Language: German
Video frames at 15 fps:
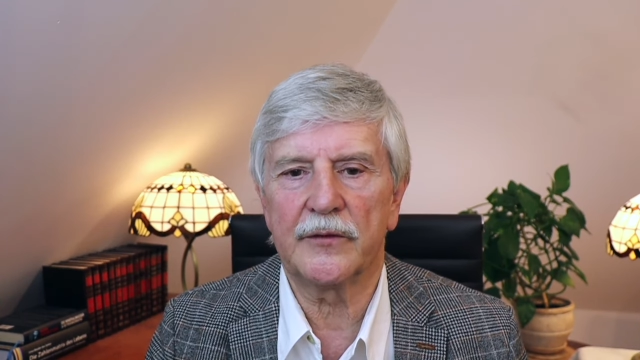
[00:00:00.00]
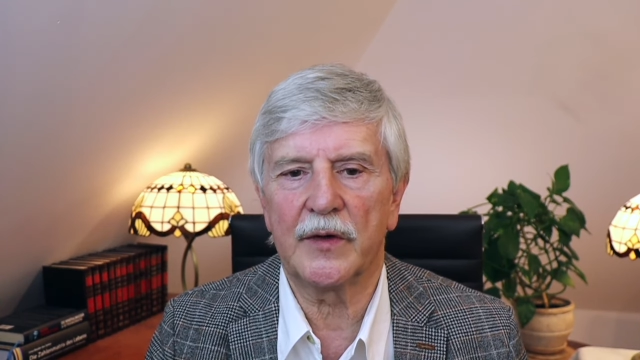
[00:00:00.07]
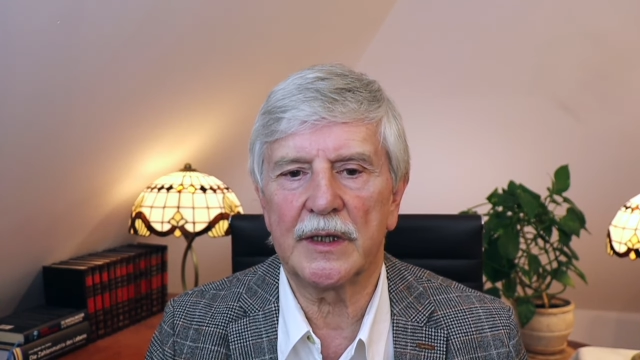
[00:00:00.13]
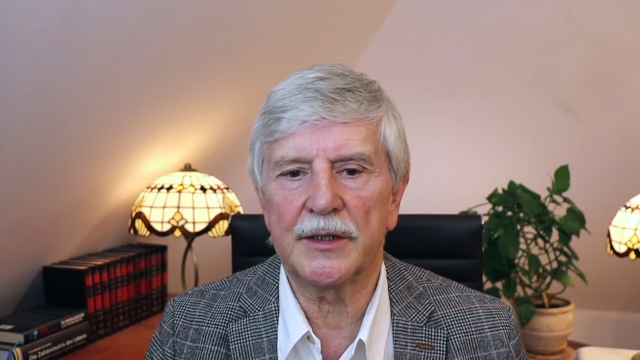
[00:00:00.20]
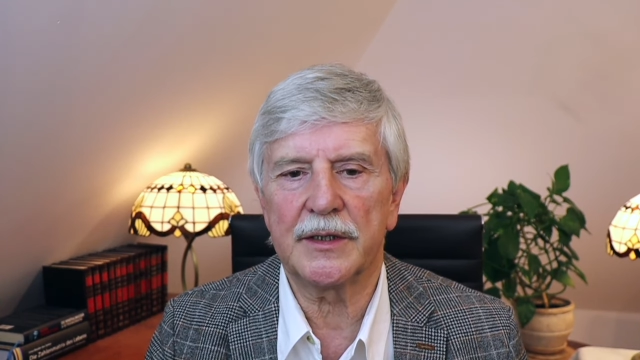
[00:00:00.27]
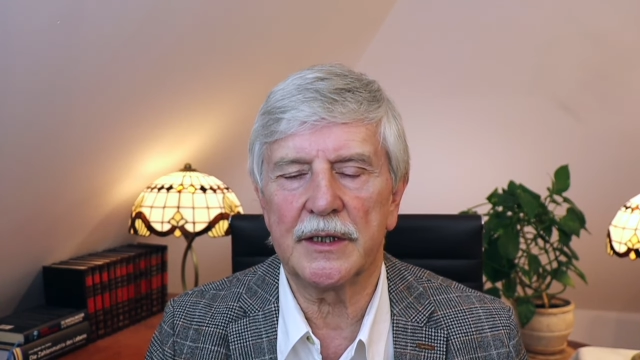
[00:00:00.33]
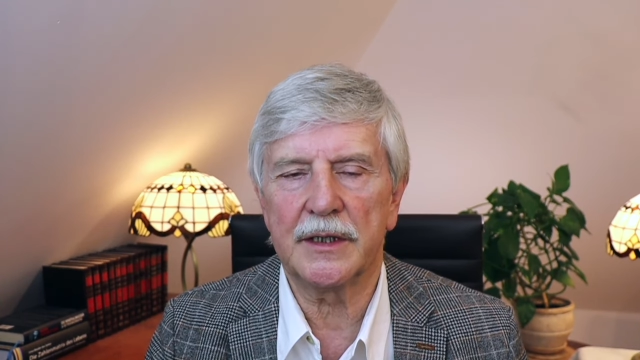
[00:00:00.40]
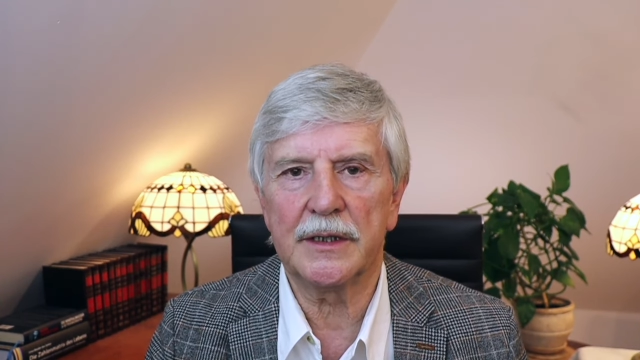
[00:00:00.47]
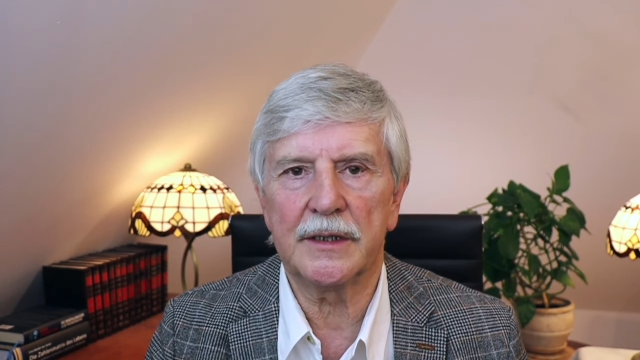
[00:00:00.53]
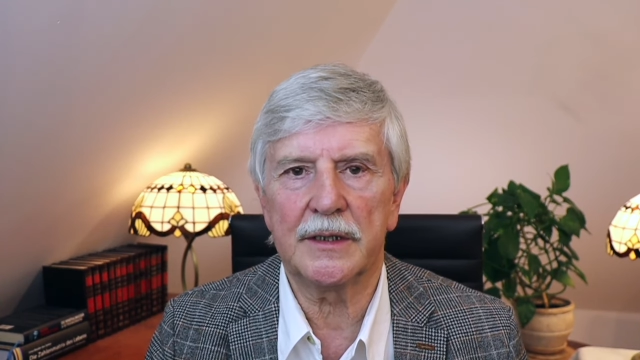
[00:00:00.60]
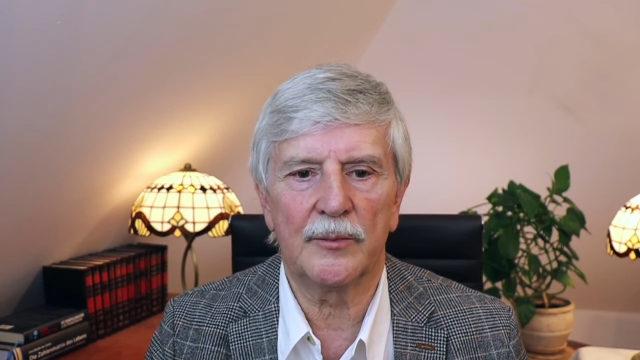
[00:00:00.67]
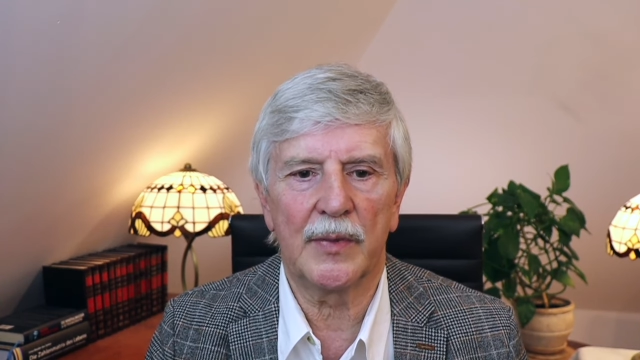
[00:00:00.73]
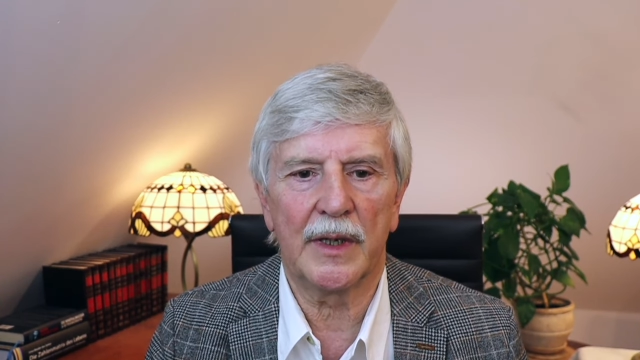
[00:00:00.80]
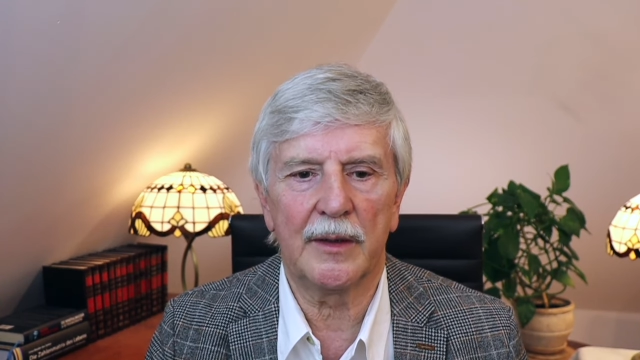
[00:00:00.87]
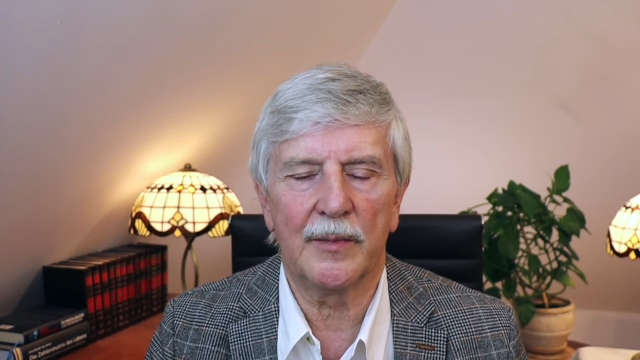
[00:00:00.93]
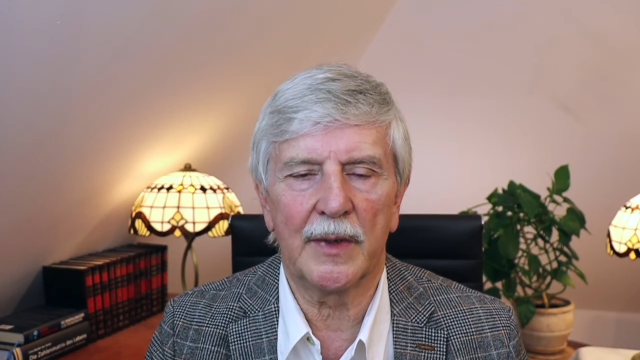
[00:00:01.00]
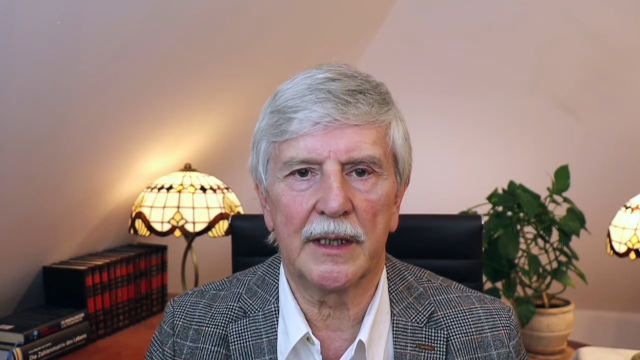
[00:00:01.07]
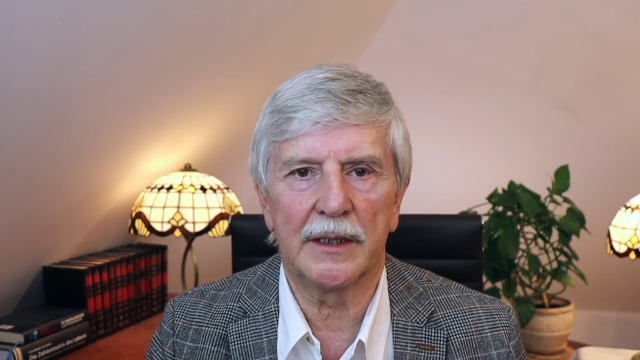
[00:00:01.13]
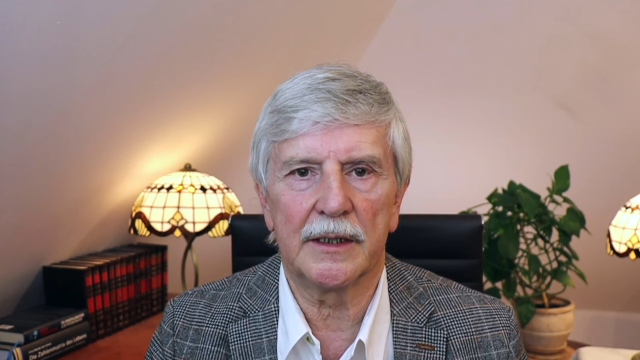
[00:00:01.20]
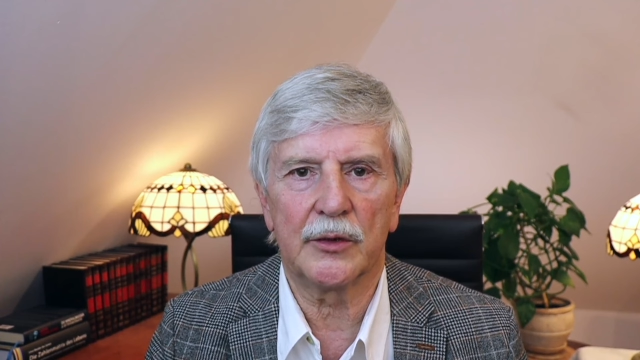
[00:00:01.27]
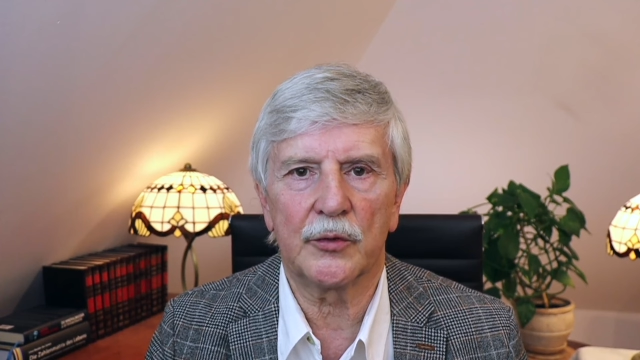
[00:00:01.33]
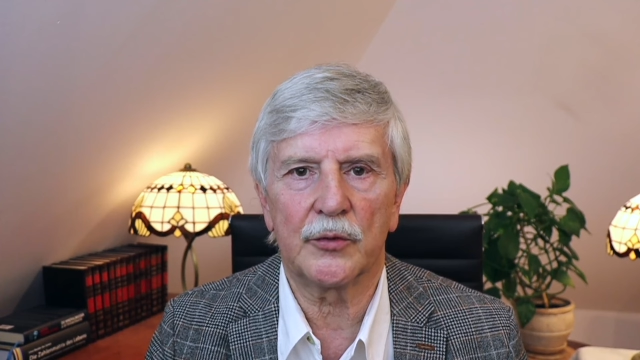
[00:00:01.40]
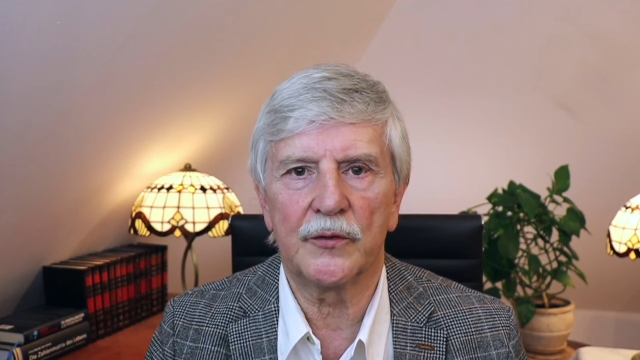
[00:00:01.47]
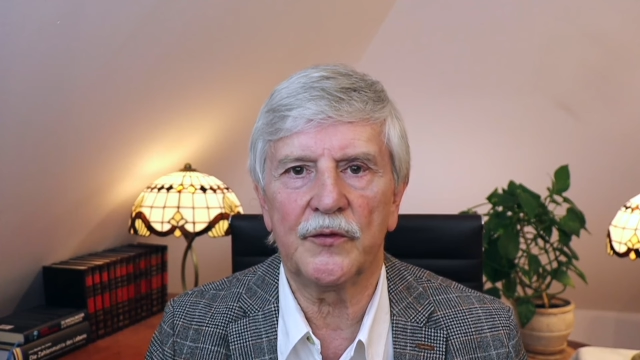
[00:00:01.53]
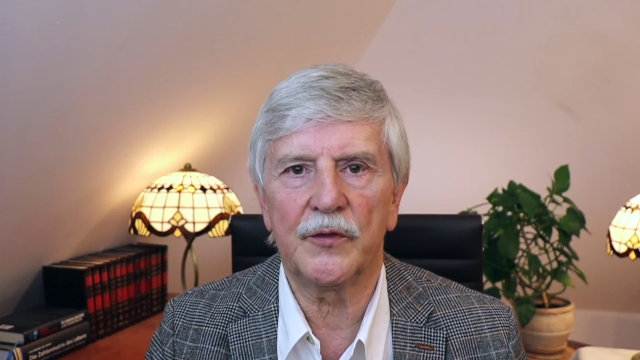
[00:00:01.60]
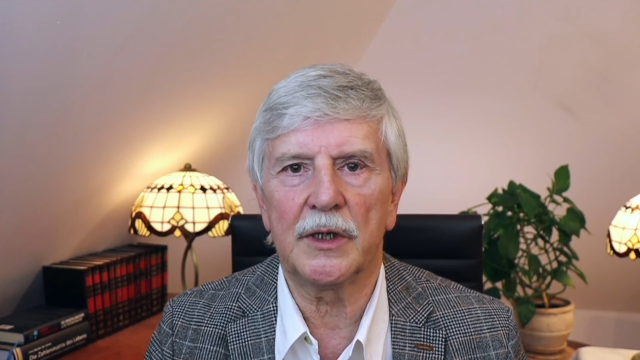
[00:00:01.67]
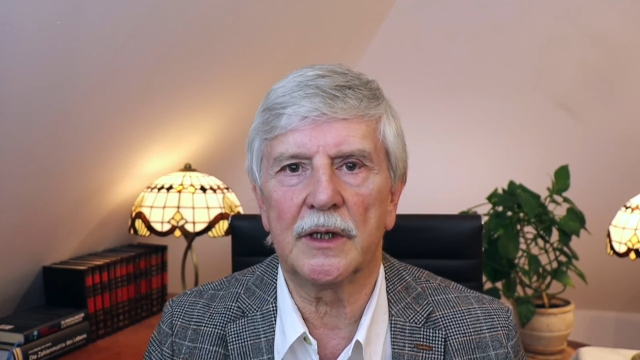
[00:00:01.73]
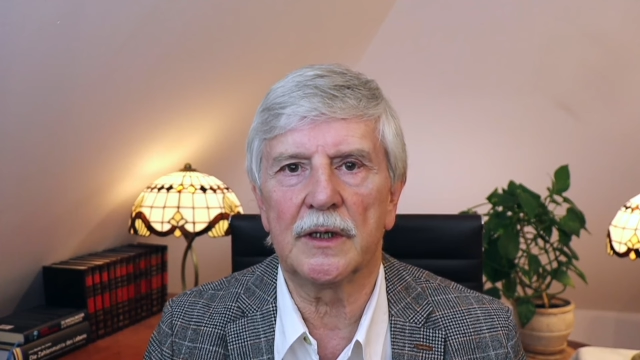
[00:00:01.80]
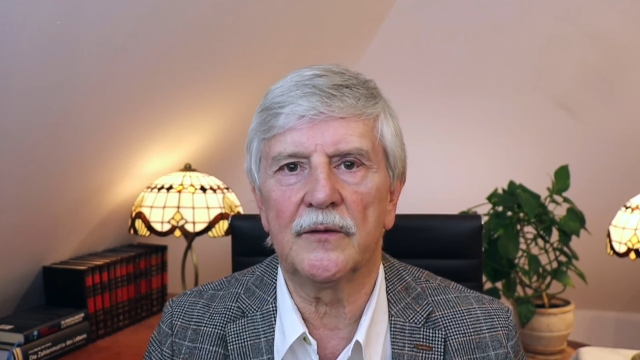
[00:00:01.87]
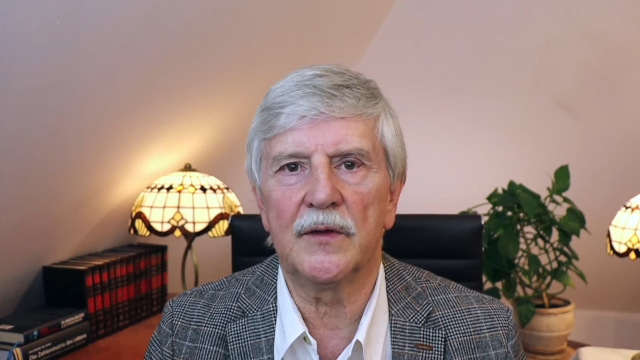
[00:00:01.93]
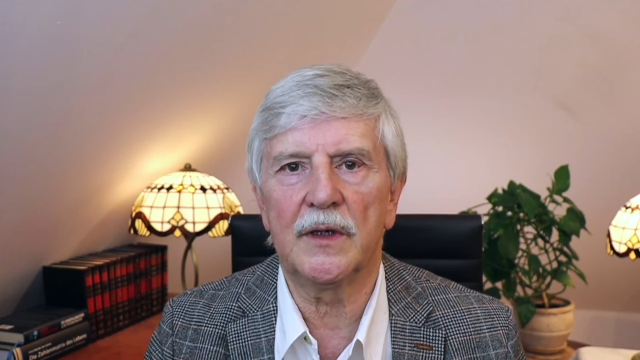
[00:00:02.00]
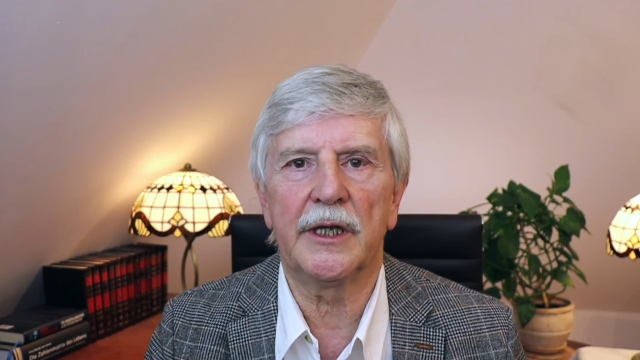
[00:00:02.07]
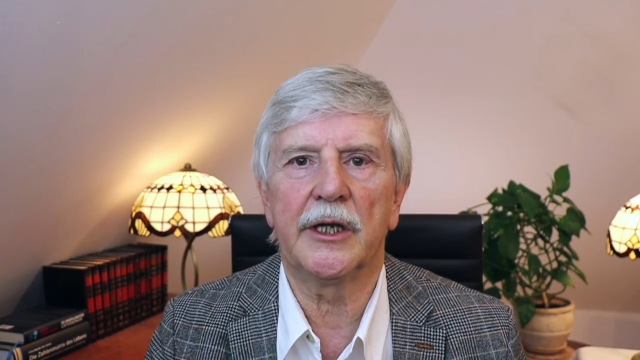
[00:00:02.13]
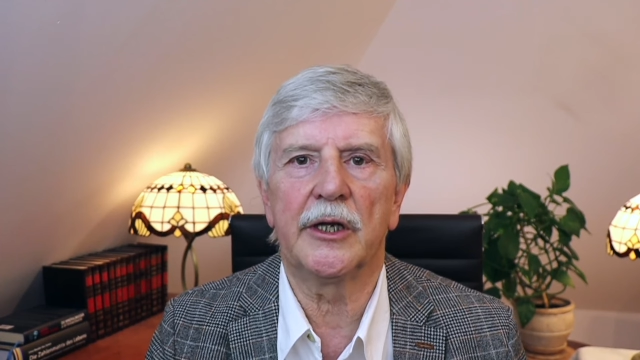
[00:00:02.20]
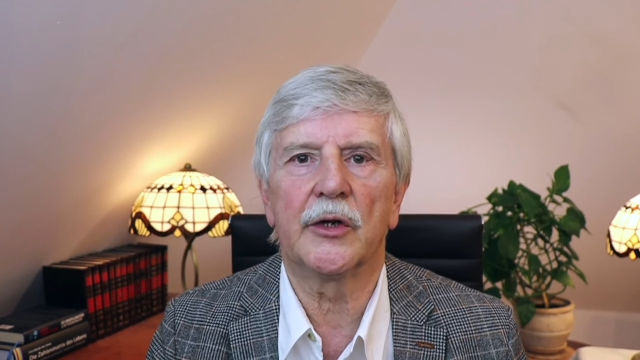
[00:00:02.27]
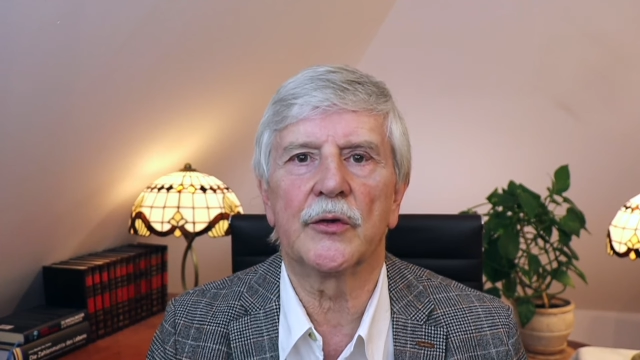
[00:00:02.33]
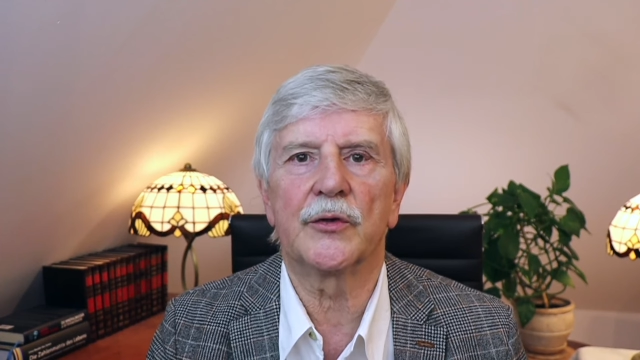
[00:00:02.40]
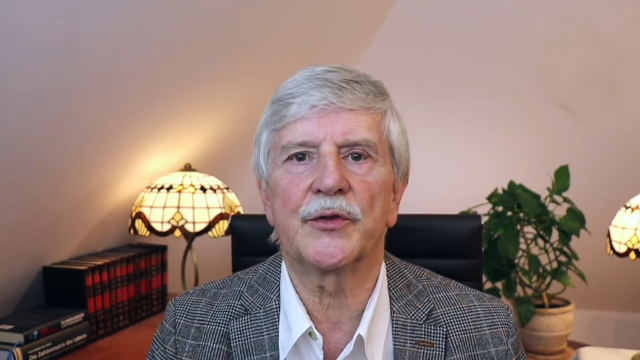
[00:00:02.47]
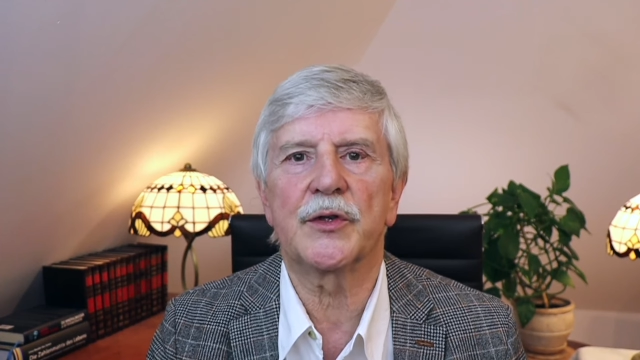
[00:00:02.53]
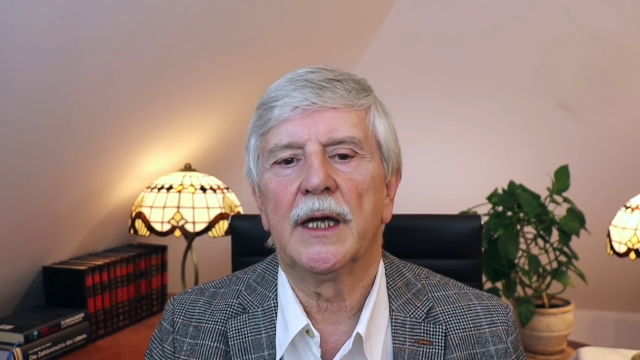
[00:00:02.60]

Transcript: was ich bei meinen künftigen Videos